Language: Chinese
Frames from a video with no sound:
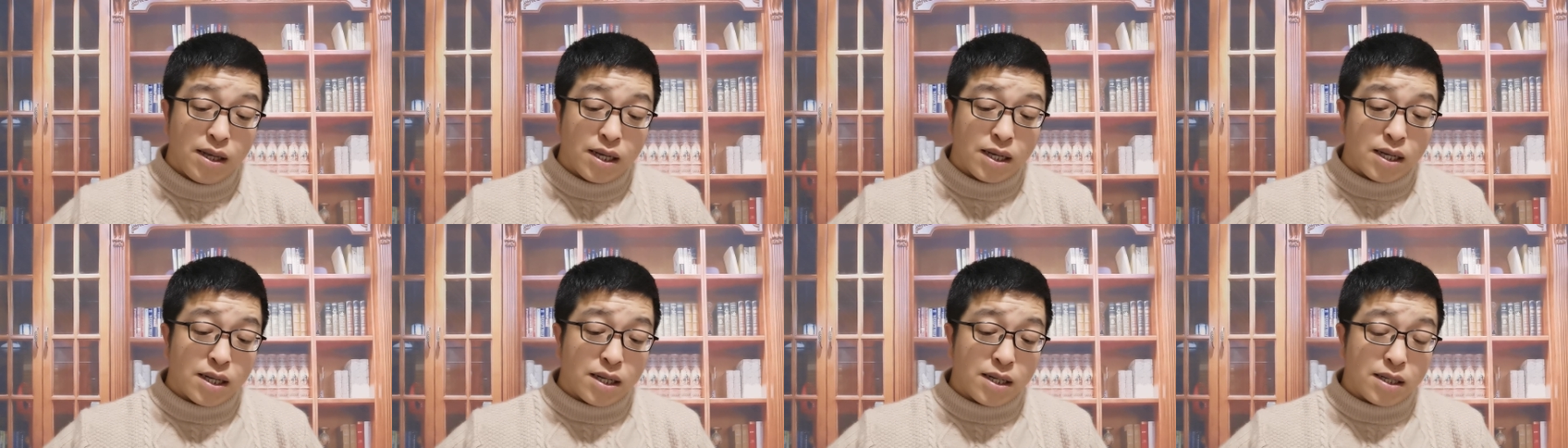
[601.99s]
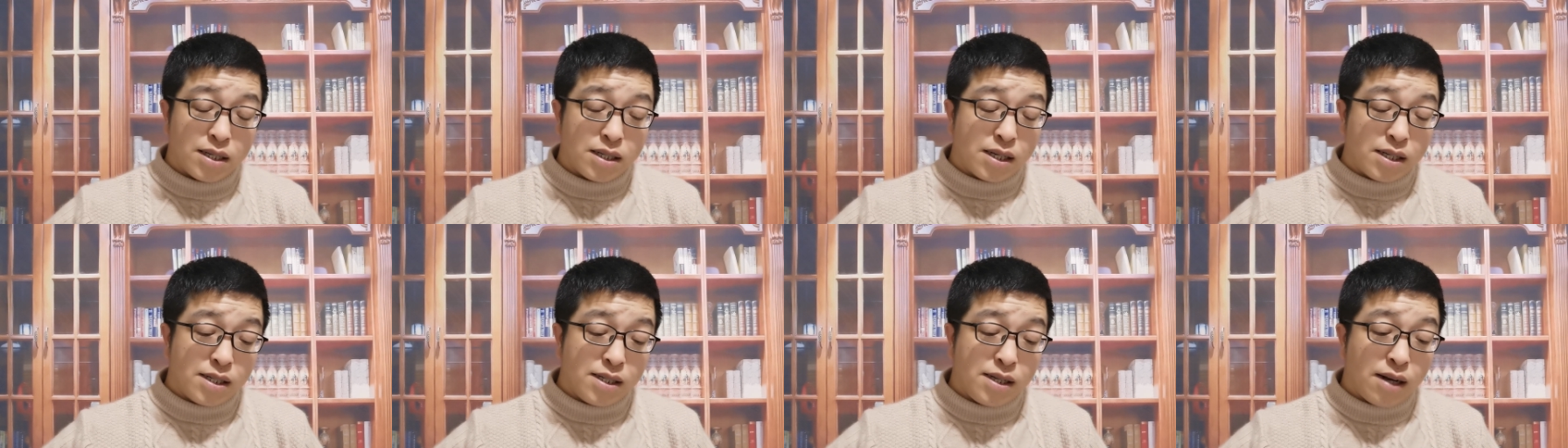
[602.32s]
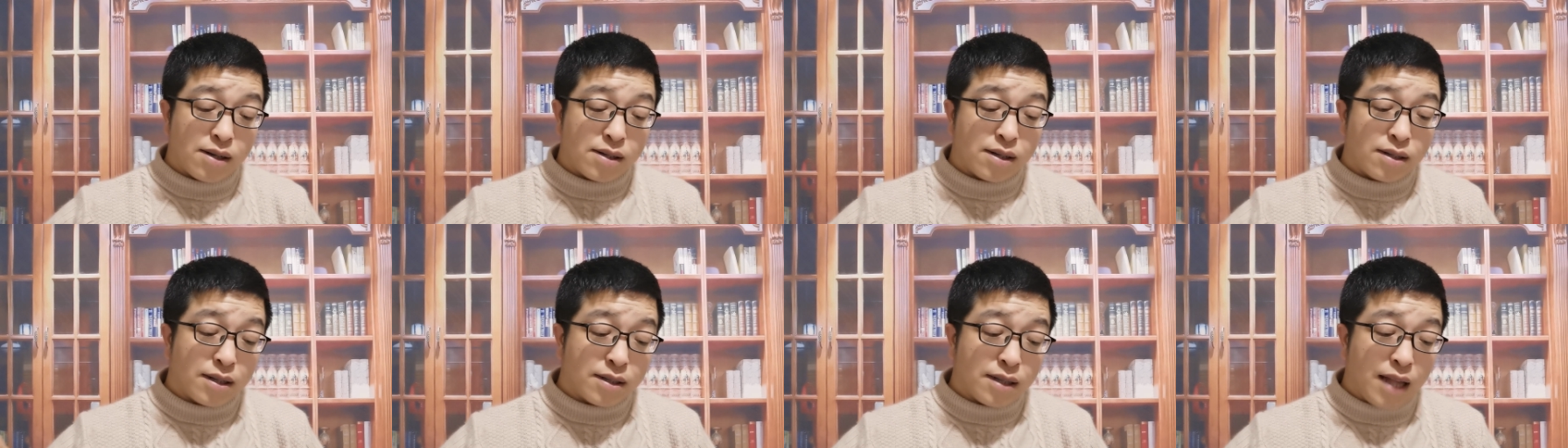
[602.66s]
呃这个
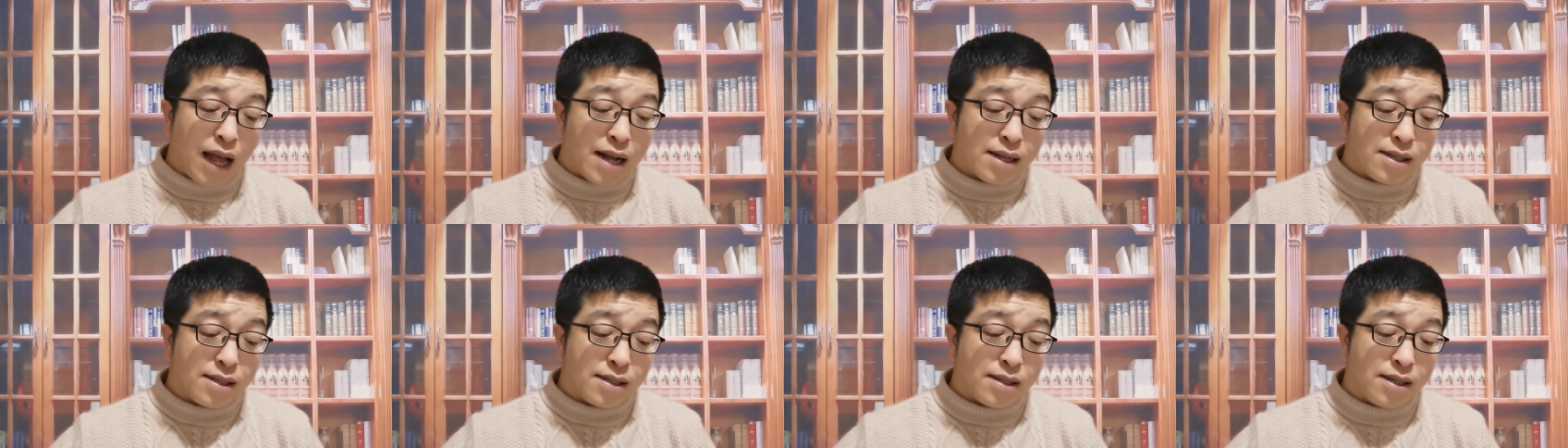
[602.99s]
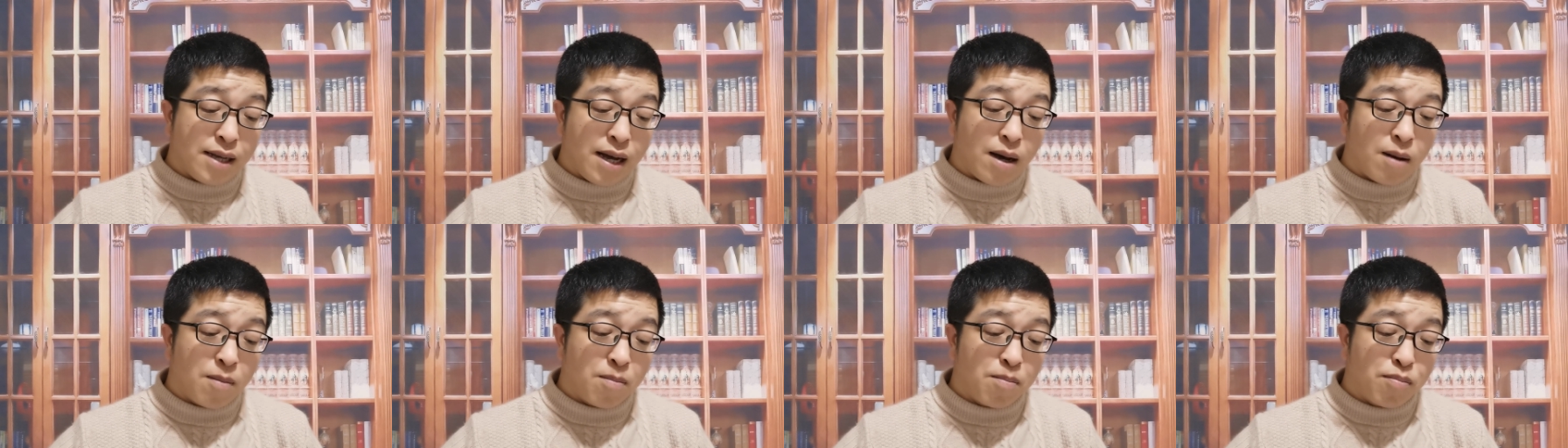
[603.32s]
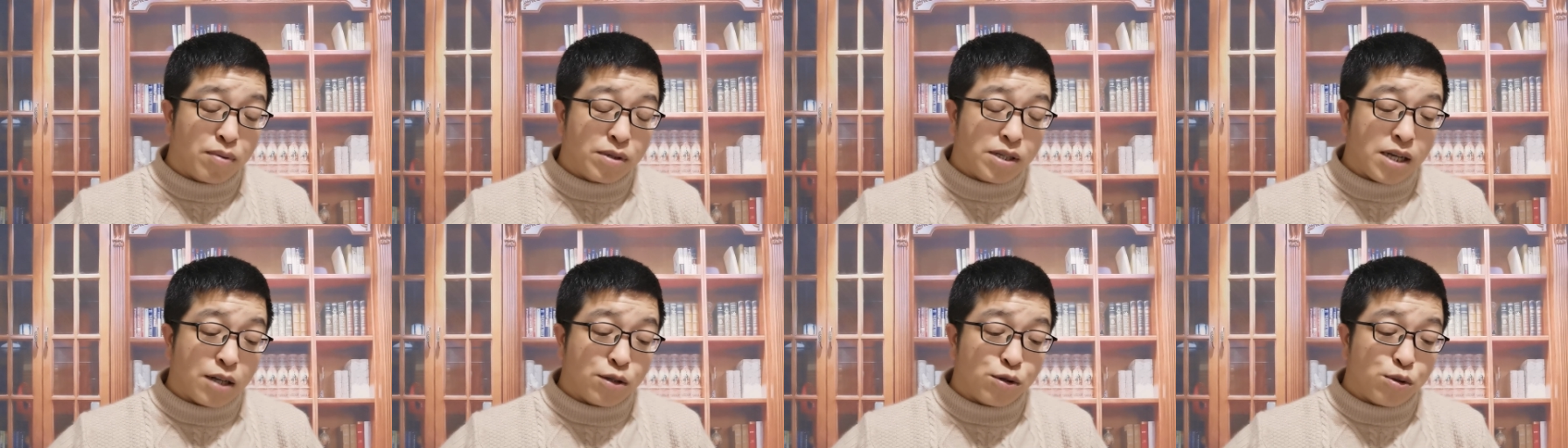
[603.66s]
乡镇的大集呀，
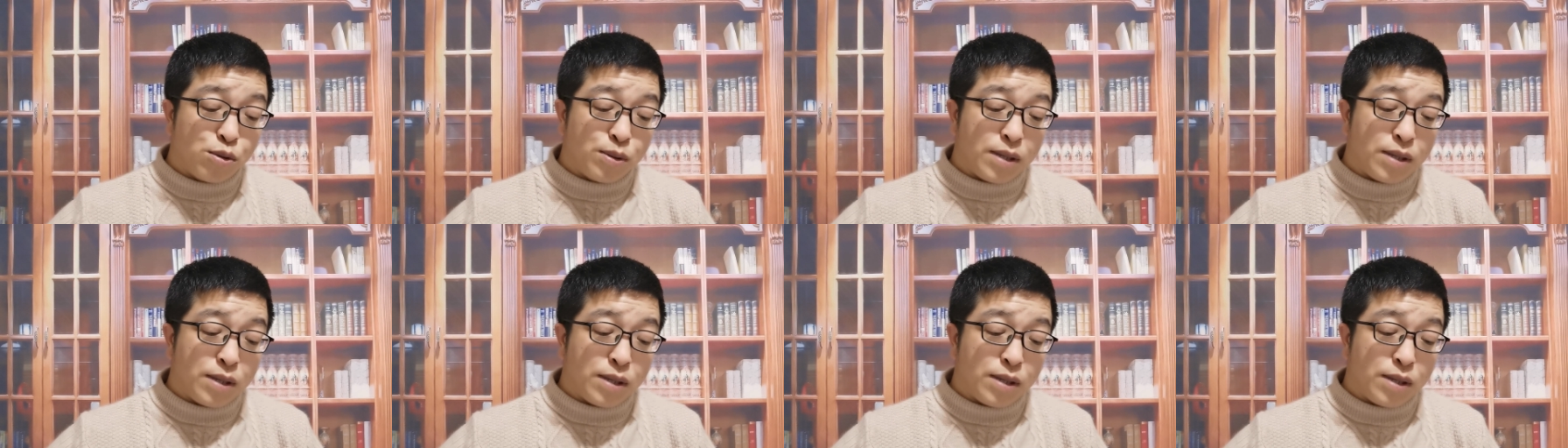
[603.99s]
不像